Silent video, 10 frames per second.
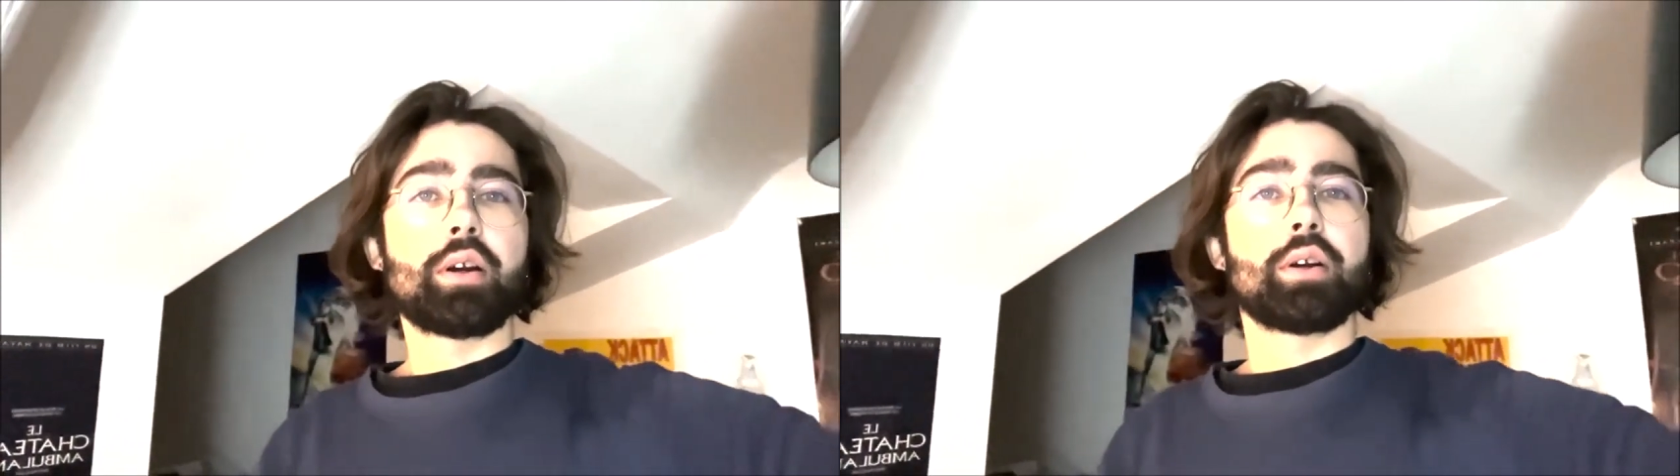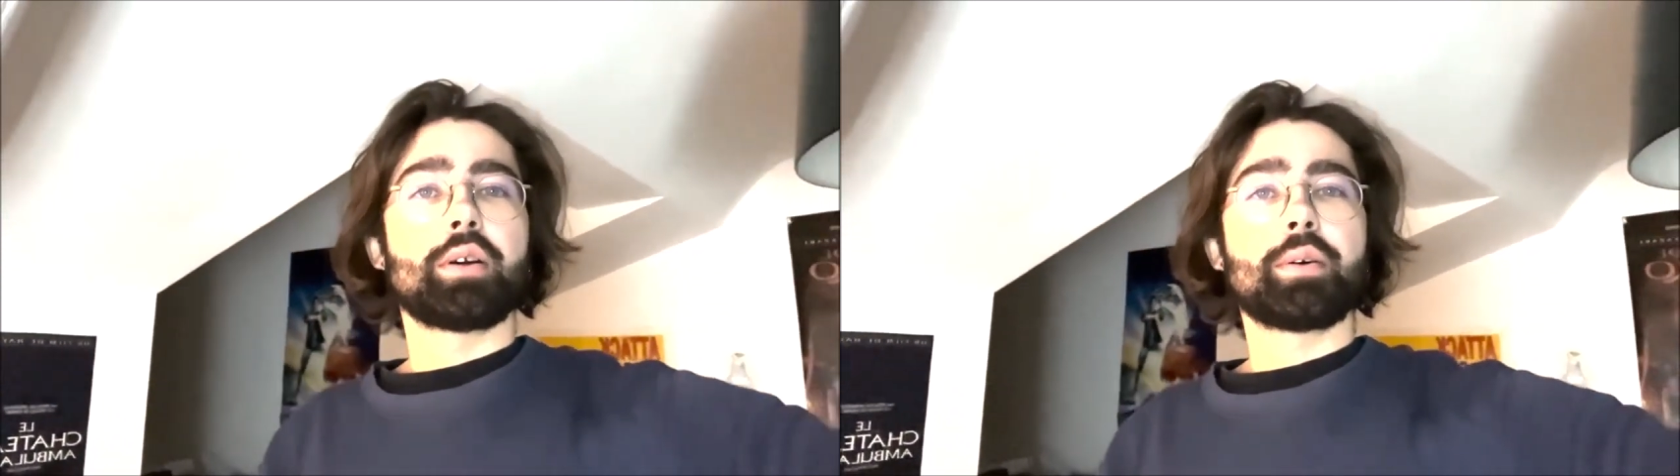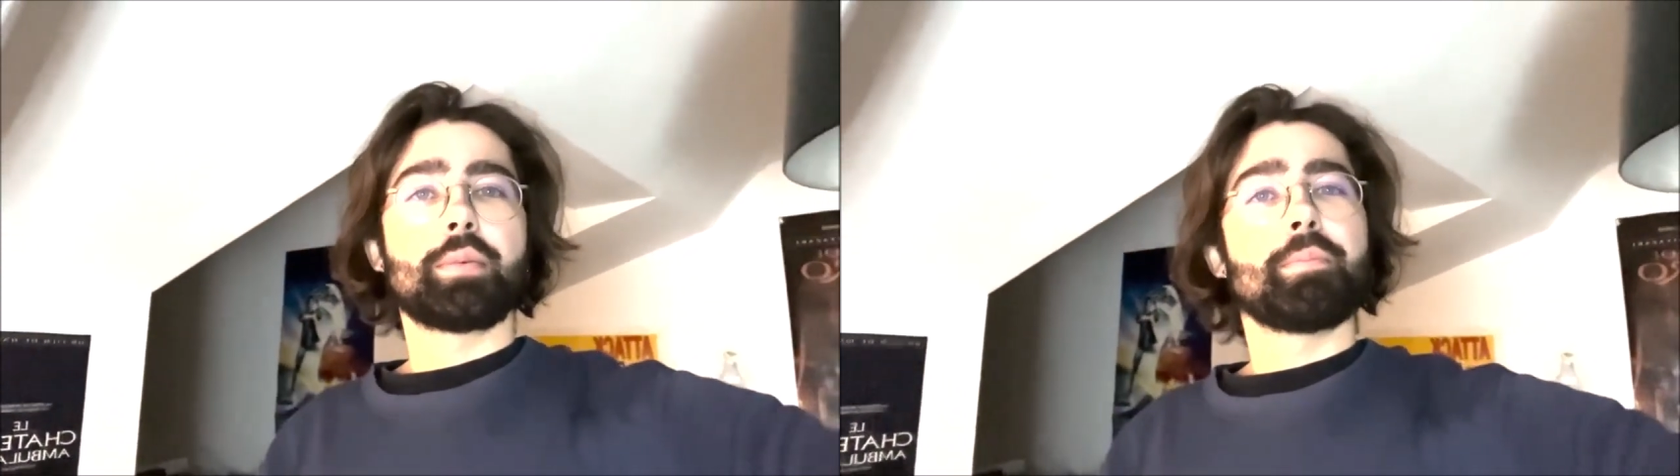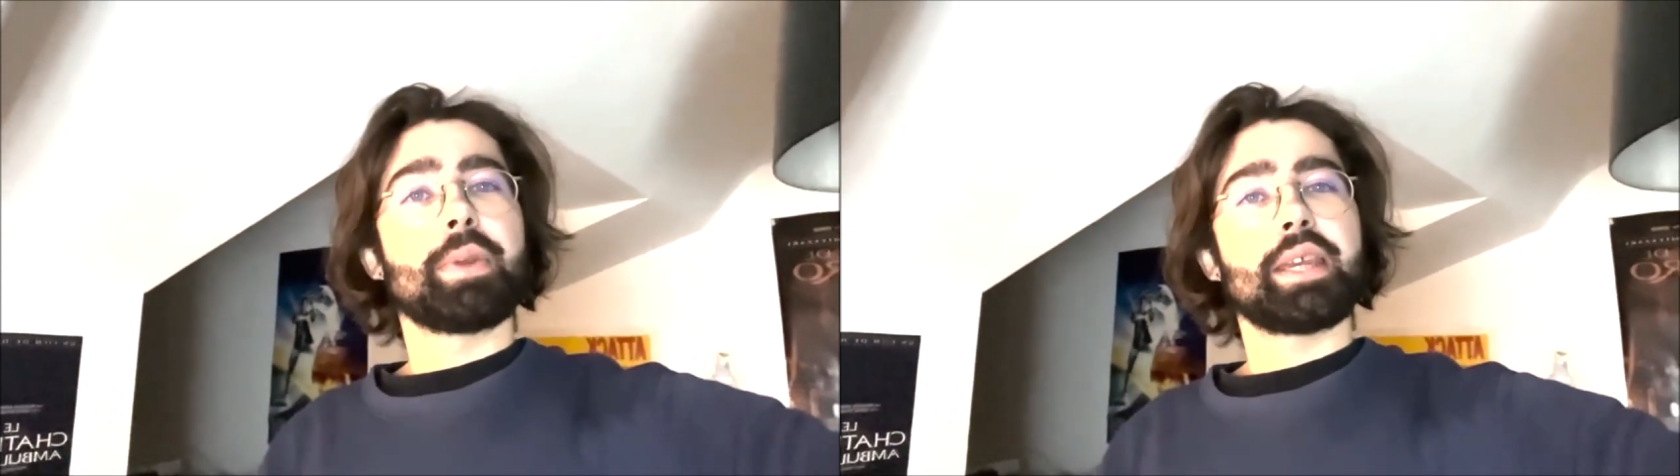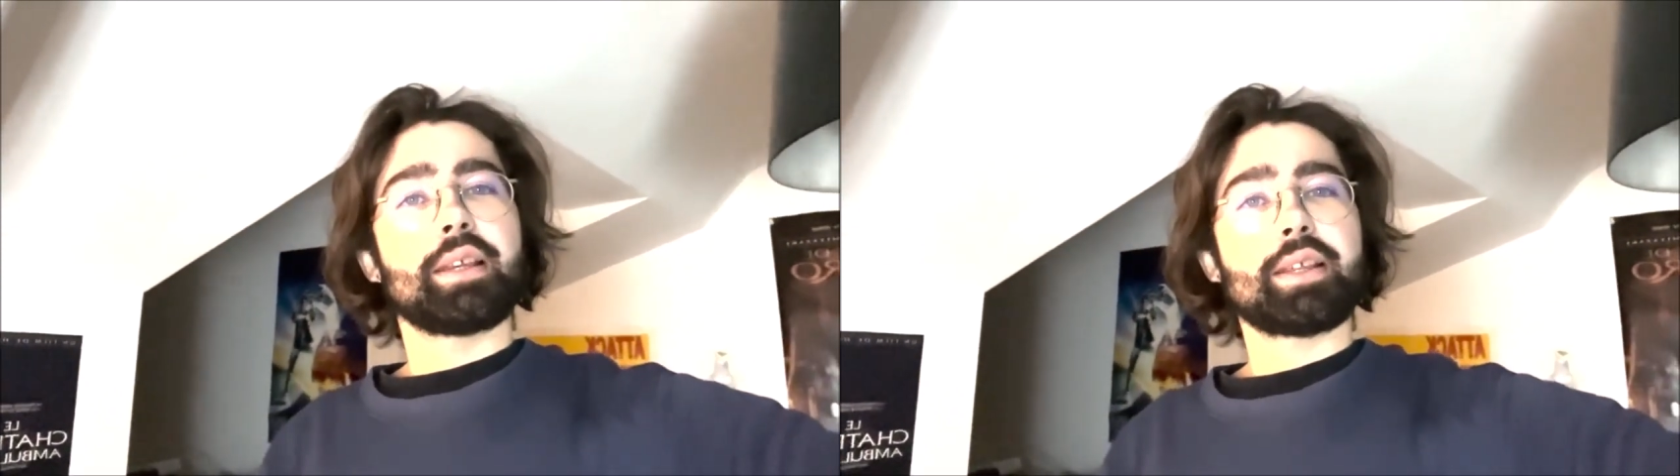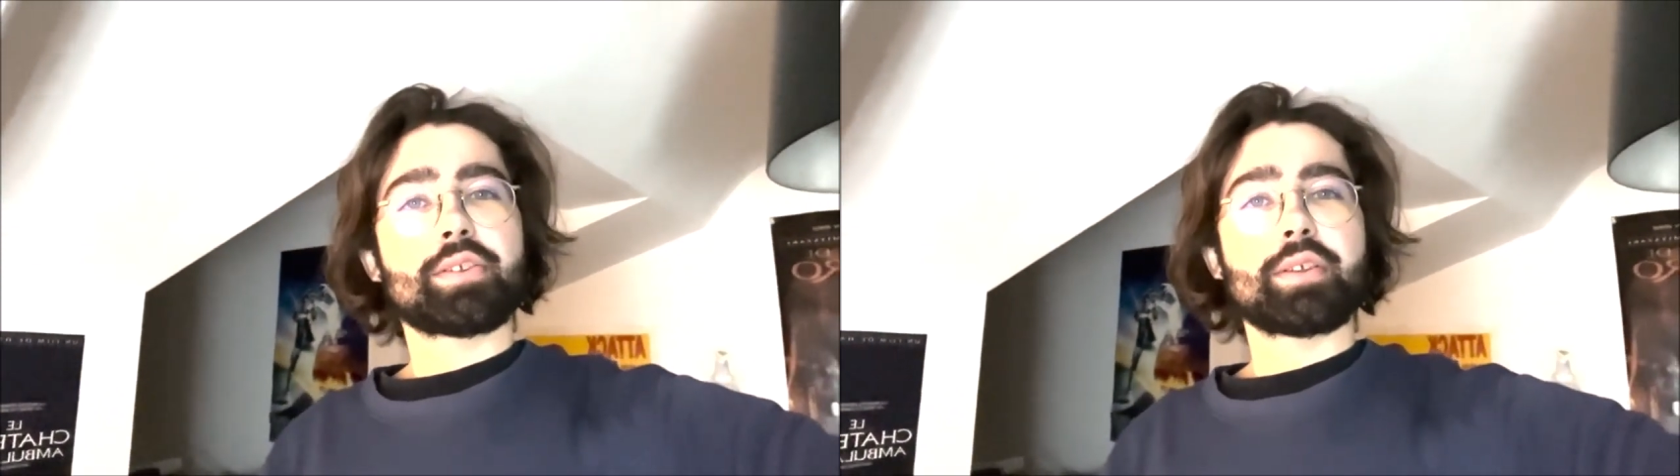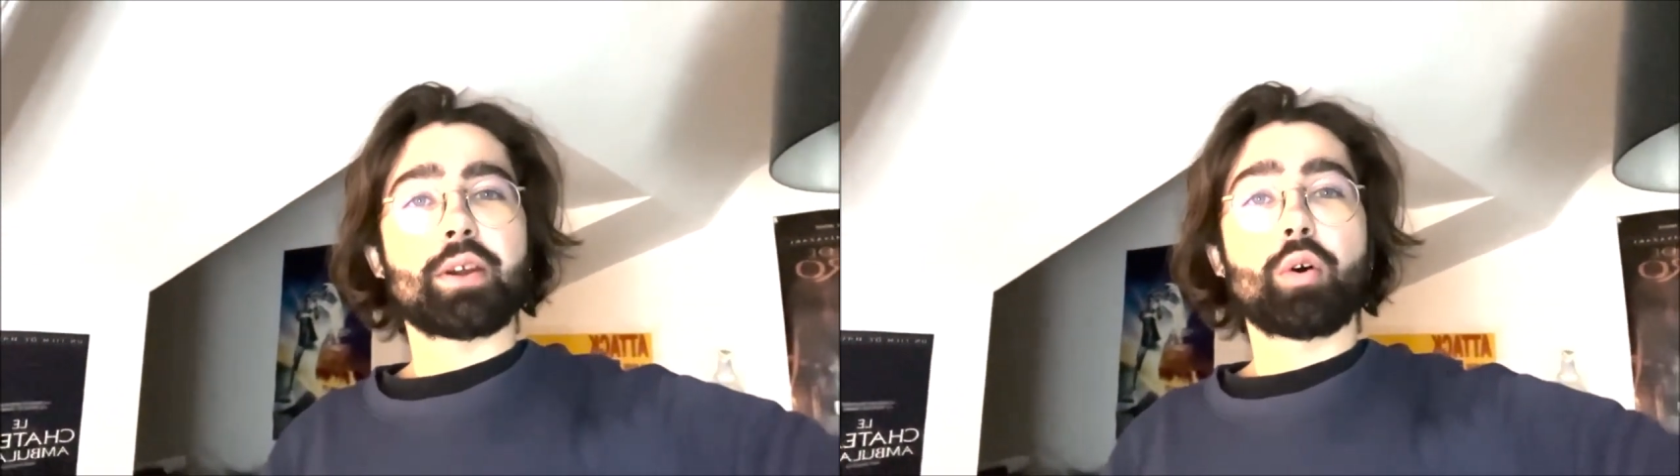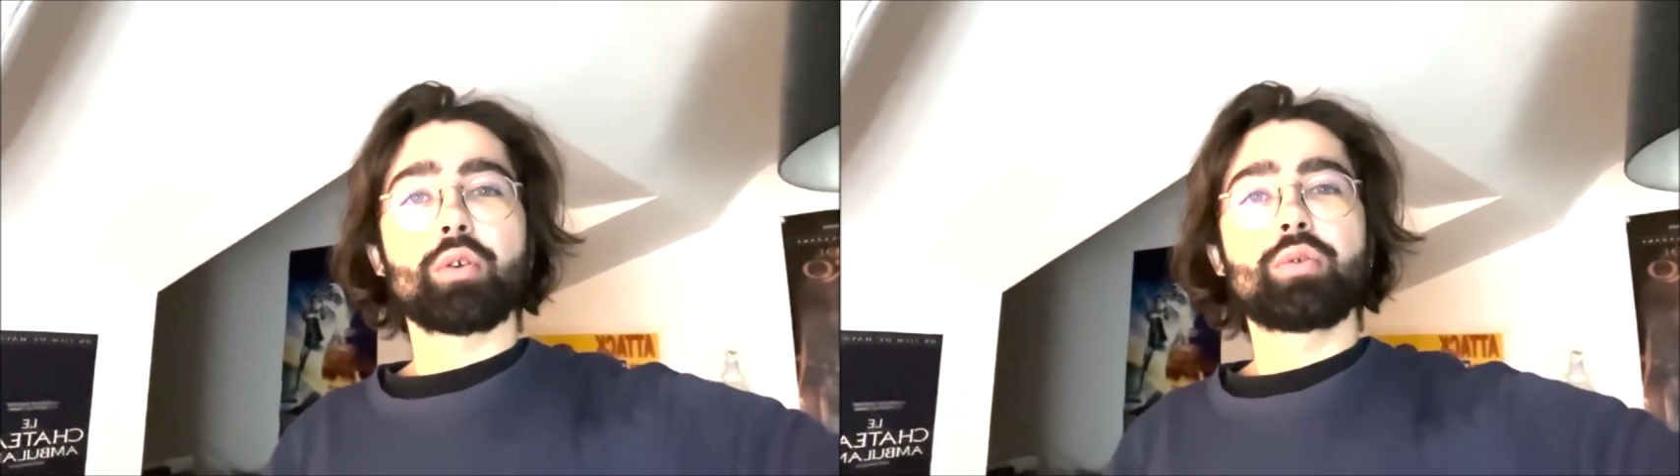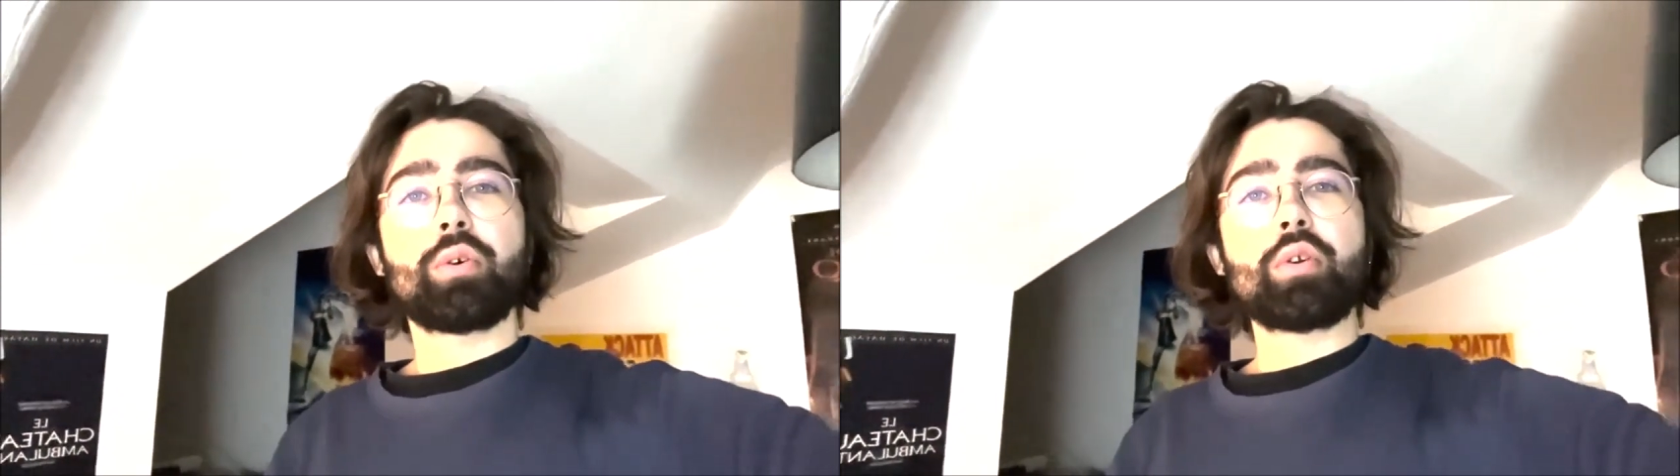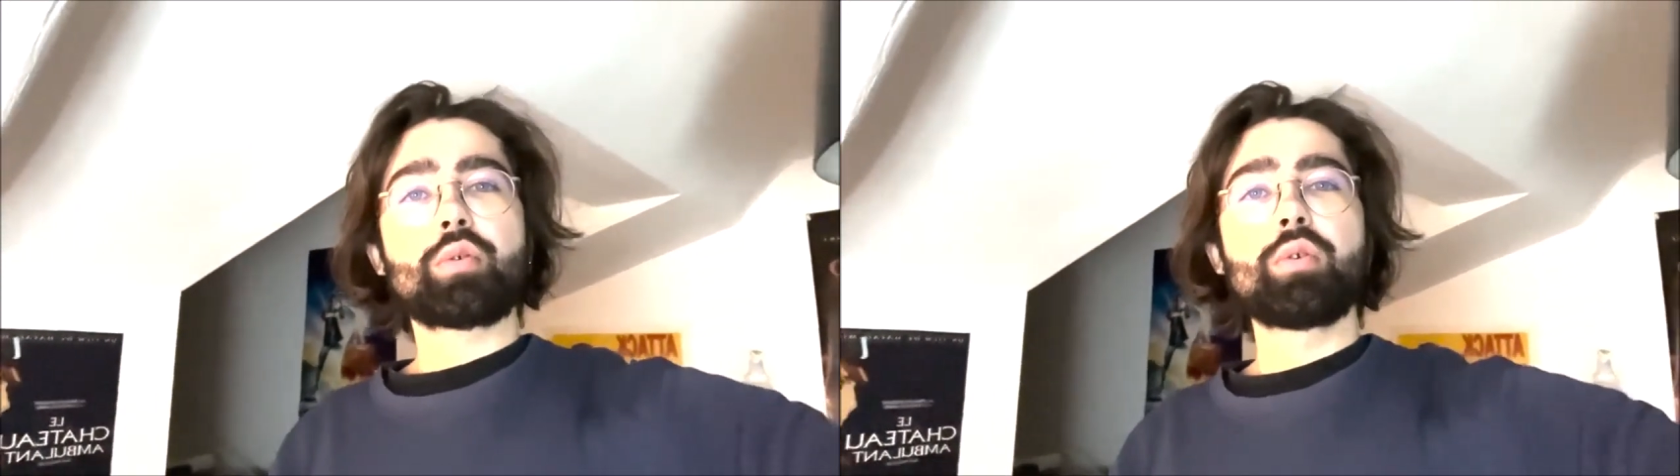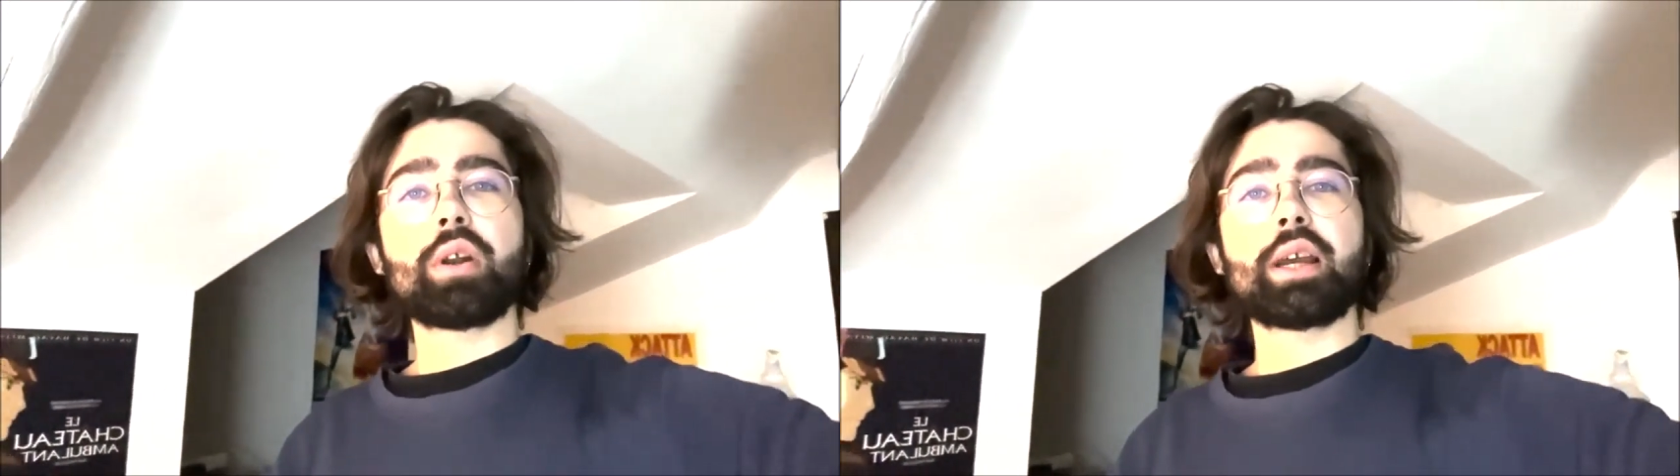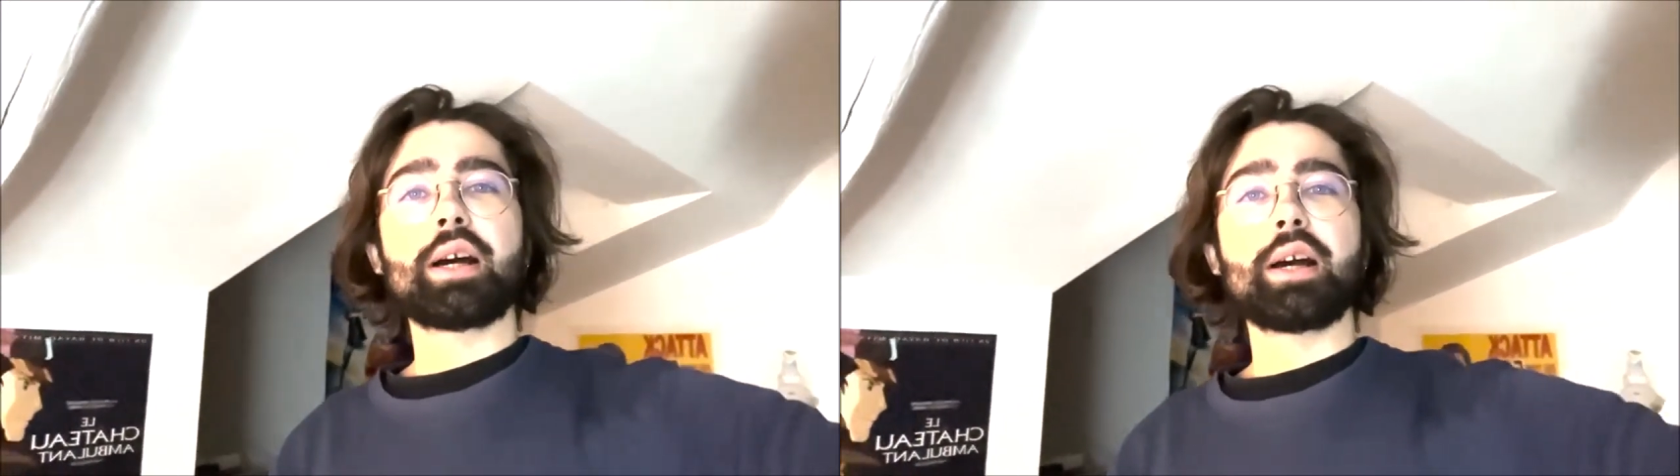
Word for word: Euh, mais laisse, retourne en cours là,